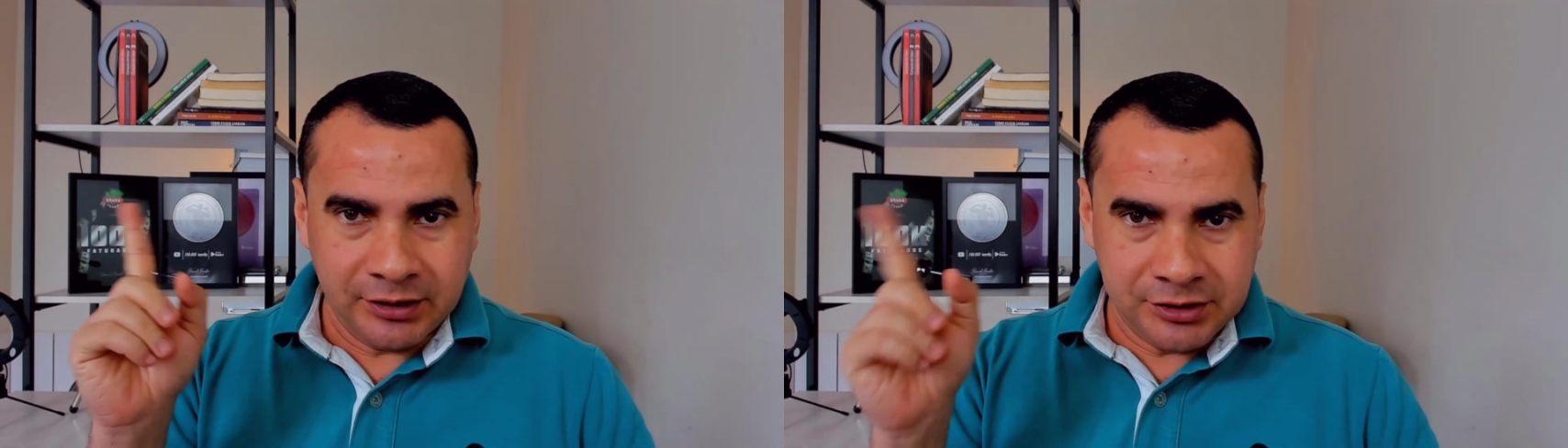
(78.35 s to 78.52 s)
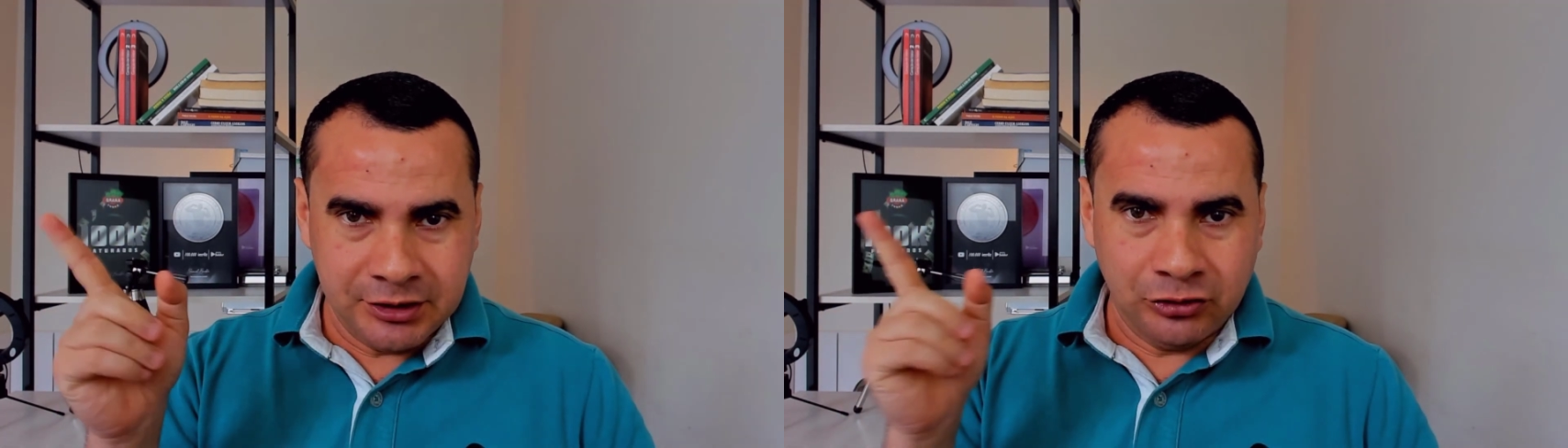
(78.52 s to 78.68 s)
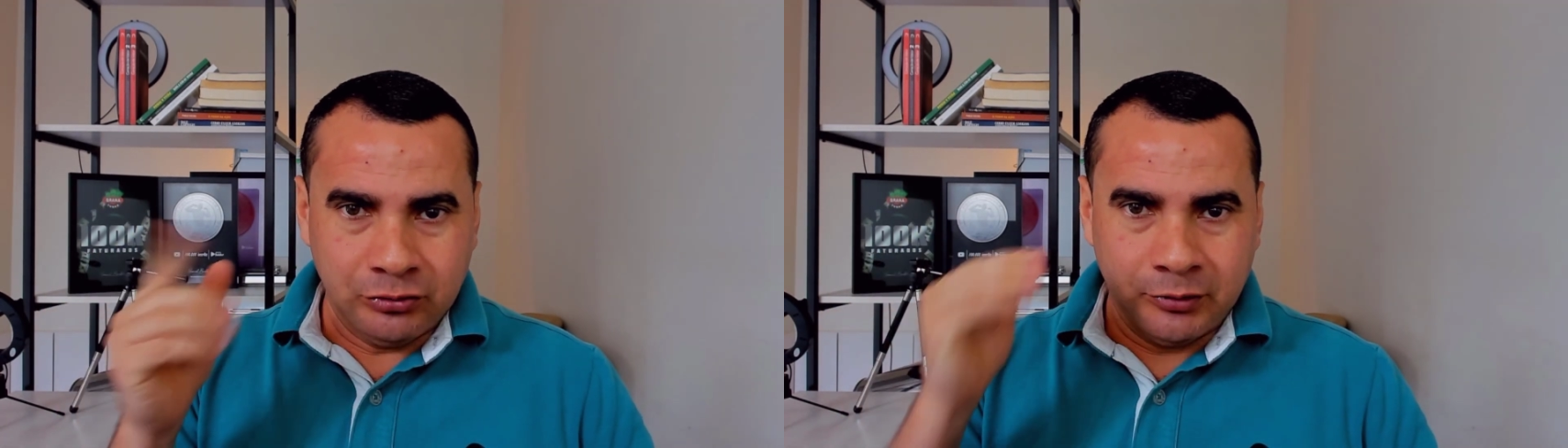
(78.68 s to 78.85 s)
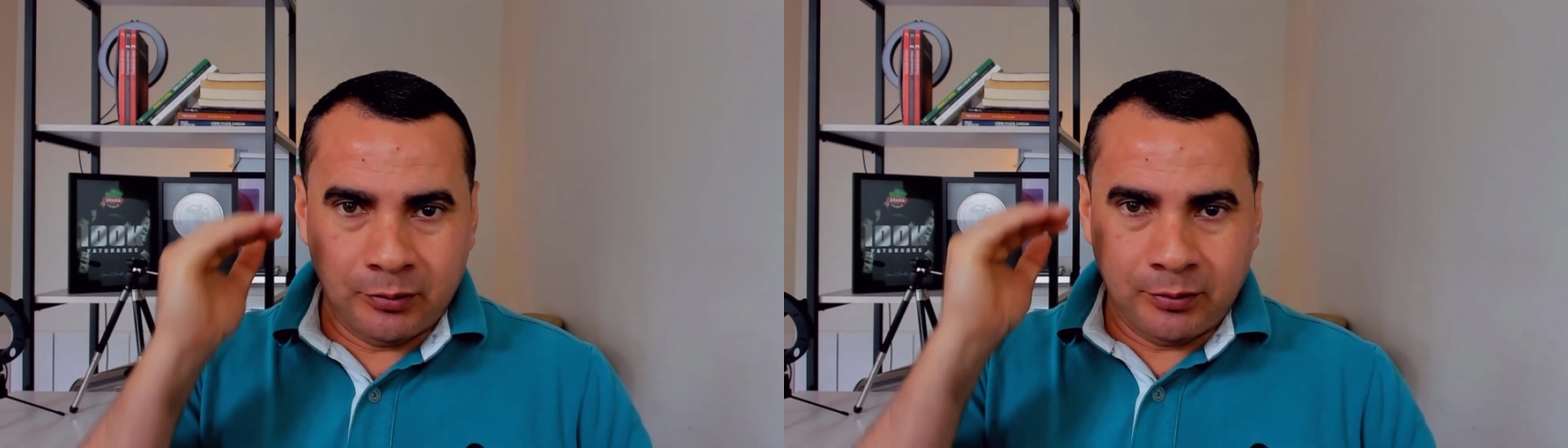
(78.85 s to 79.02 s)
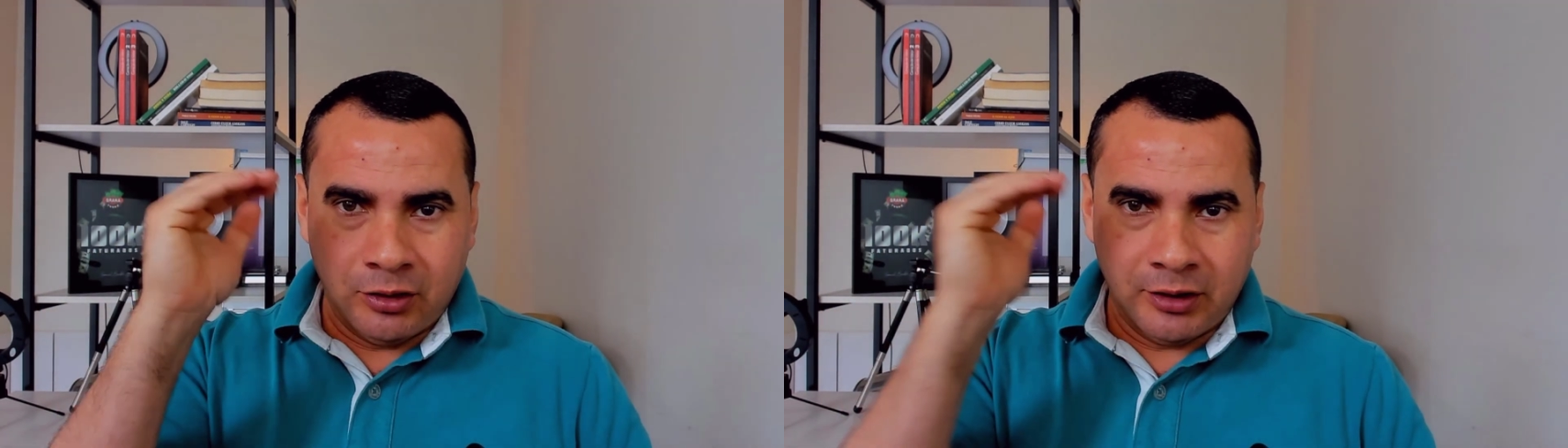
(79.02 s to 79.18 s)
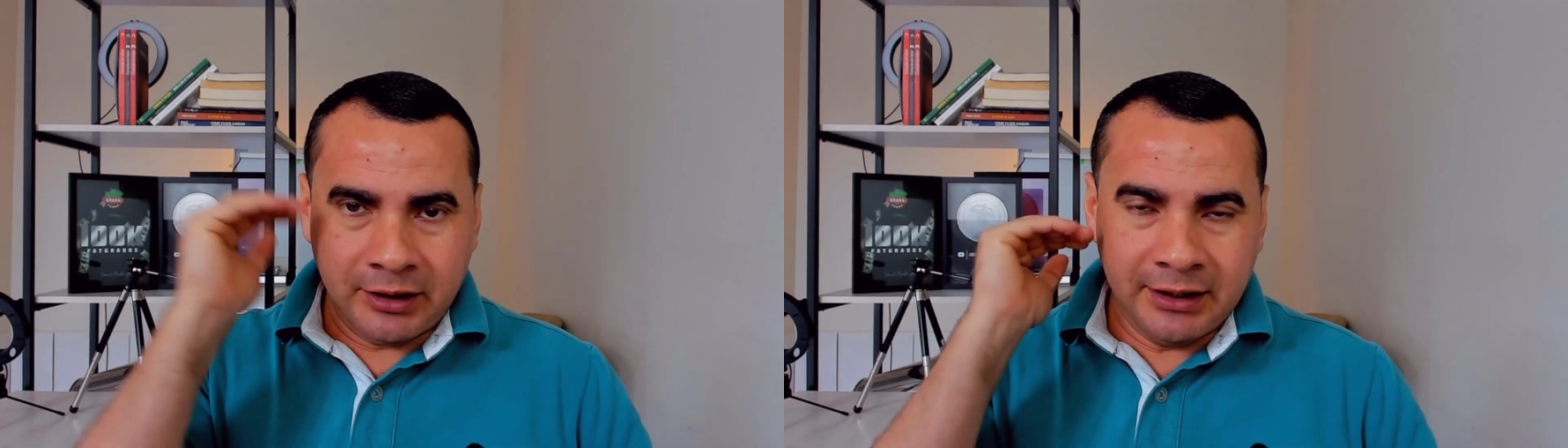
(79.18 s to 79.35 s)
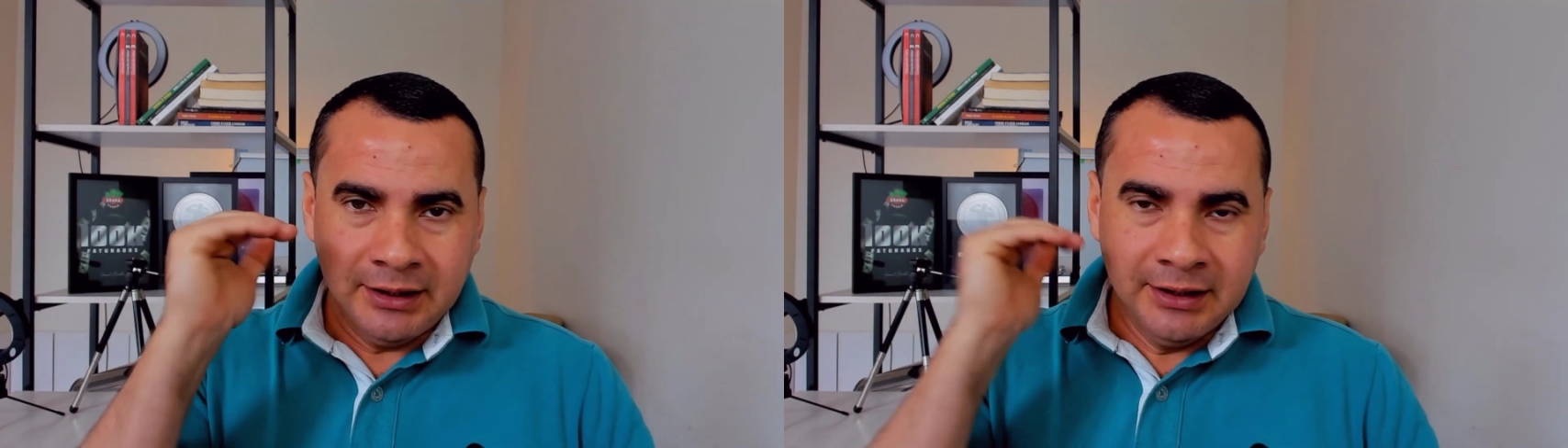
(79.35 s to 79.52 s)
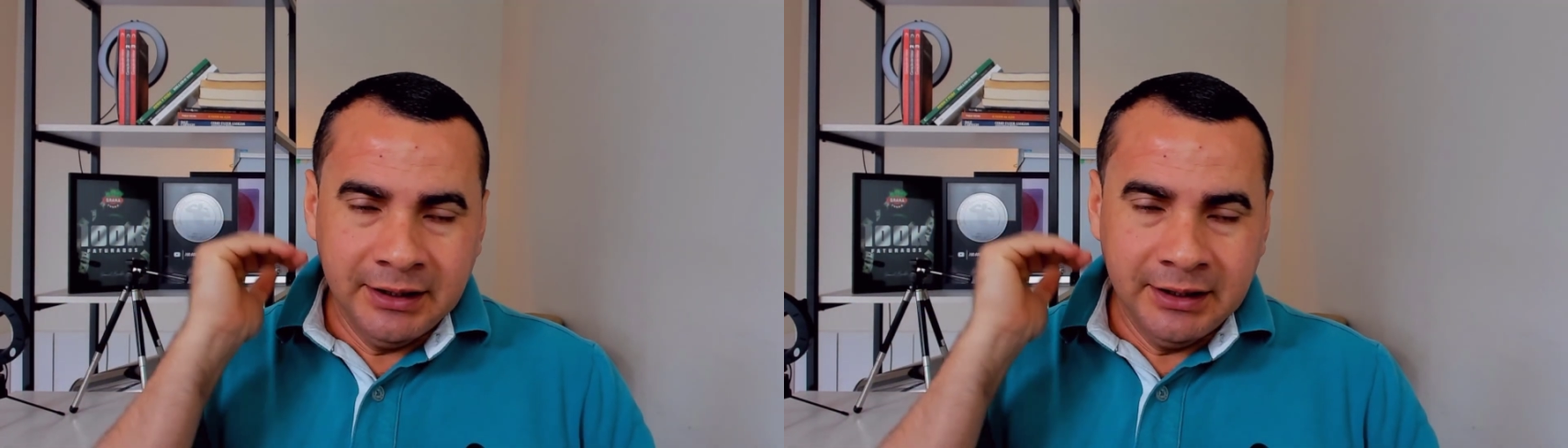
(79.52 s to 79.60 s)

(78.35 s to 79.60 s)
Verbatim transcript: artigo do meu blog,